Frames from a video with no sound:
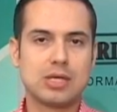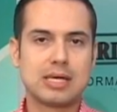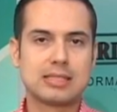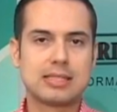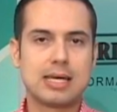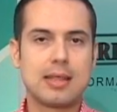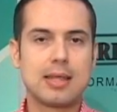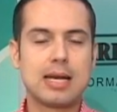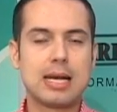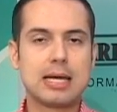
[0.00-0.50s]
ya
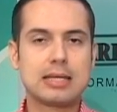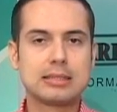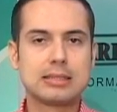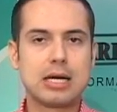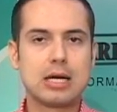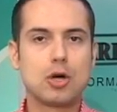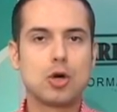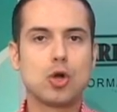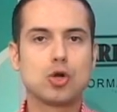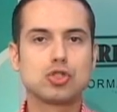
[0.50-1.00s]
se
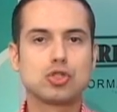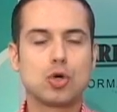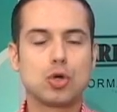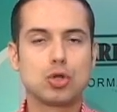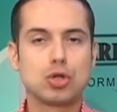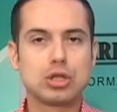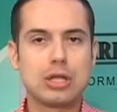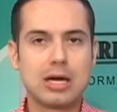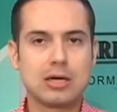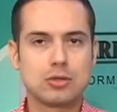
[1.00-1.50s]
adelantan los
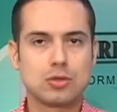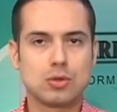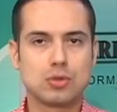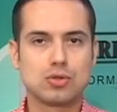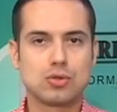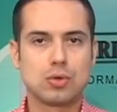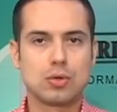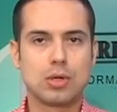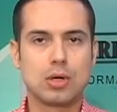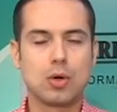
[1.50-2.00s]

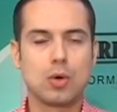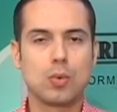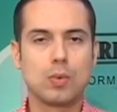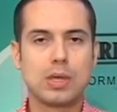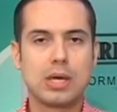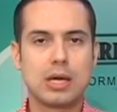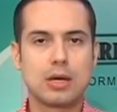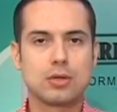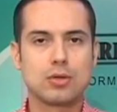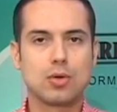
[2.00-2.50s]
contactos con el
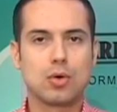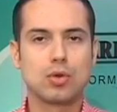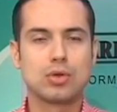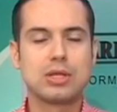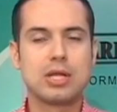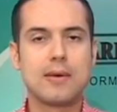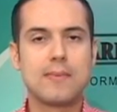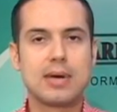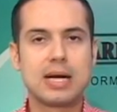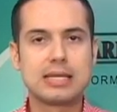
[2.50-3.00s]
gobierno
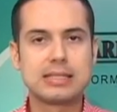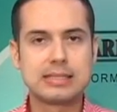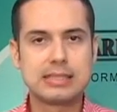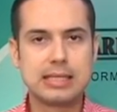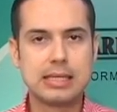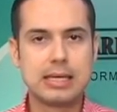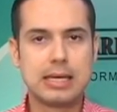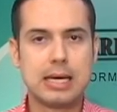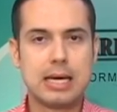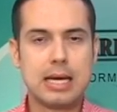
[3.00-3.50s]
de
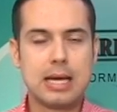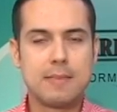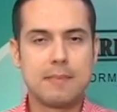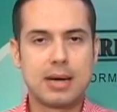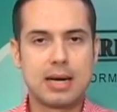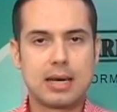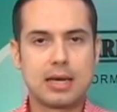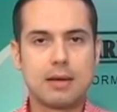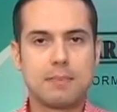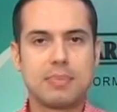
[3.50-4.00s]
Brasil
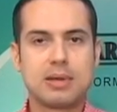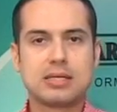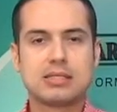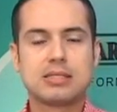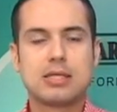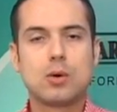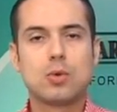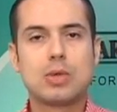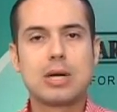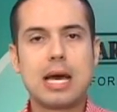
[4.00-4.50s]
para que
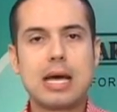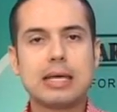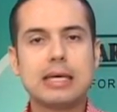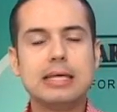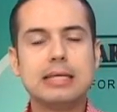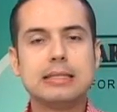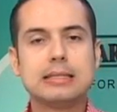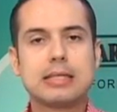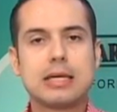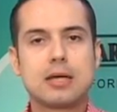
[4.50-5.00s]
preste una
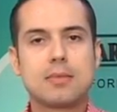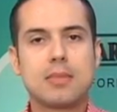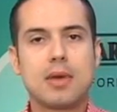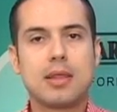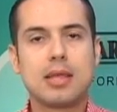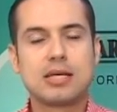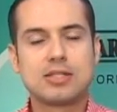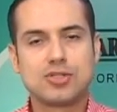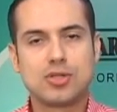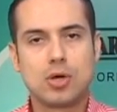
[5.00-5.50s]

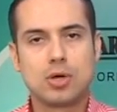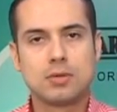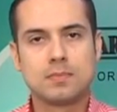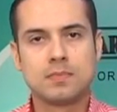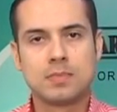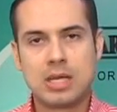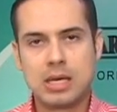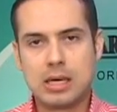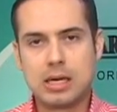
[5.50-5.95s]
intermediación